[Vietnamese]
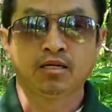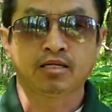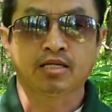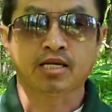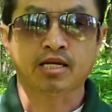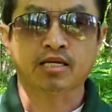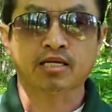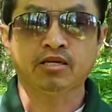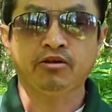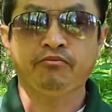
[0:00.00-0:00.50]

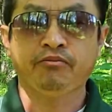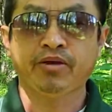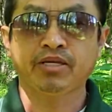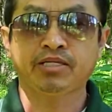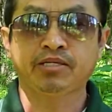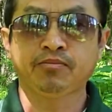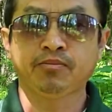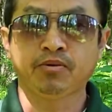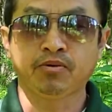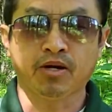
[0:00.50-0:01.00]
thiệt khi
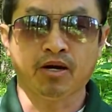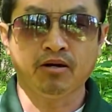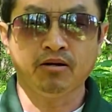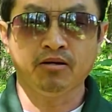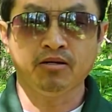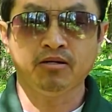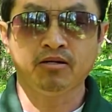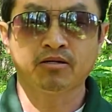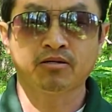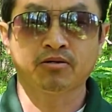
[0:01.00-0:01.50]
facebook đó
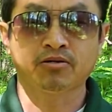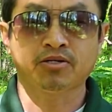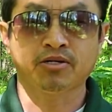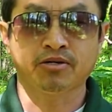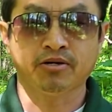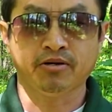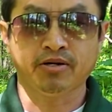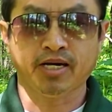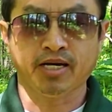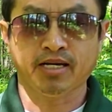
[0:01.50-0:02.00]
rồi sau
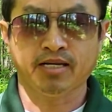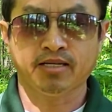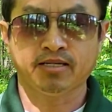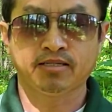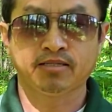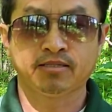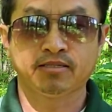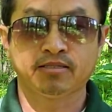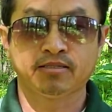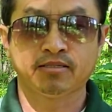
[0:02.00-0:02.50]
đó nè
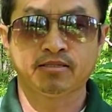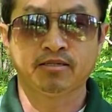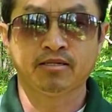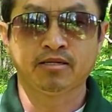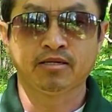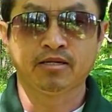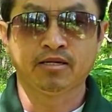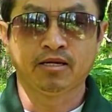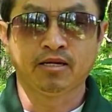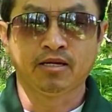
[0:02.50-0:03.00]

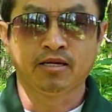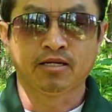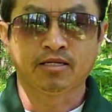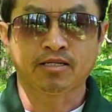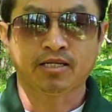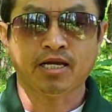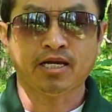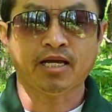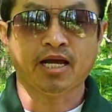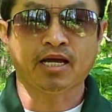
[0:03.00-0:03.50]

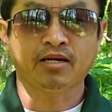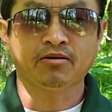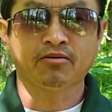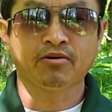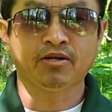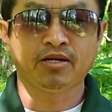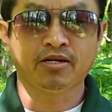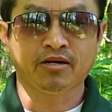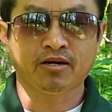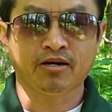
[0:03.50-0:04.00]
thế giờ trong
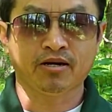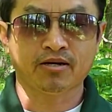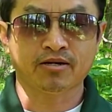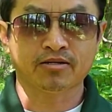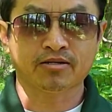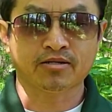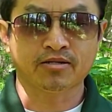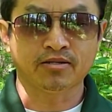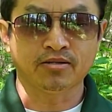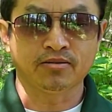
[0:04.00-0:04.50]
đi nó
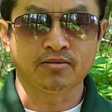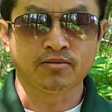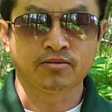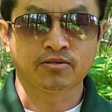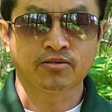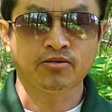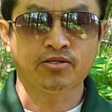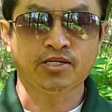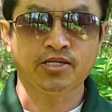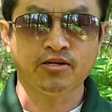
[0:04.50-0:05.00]

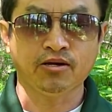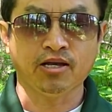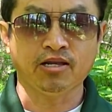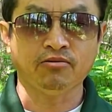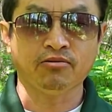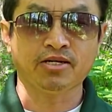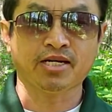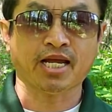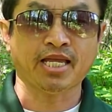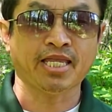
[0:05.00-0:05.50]
tôi chỉ hãy
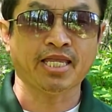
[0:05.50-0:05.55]
luôn trả